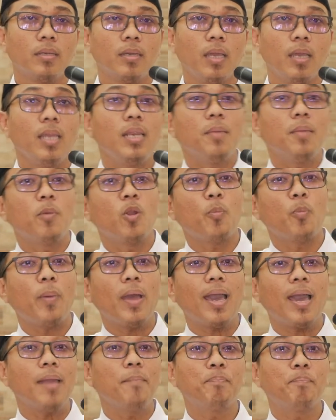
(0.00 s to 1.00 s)
Ini
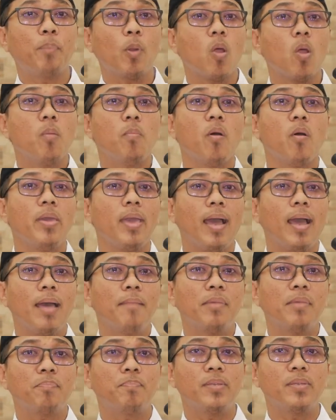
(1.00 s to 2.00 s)
merupakan promo yang
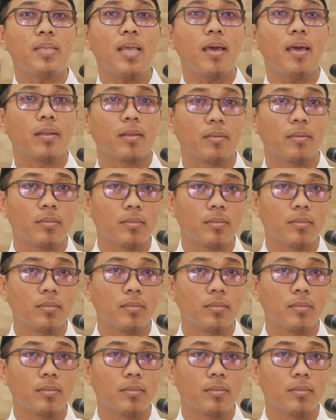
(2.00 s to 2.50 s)
amat besar.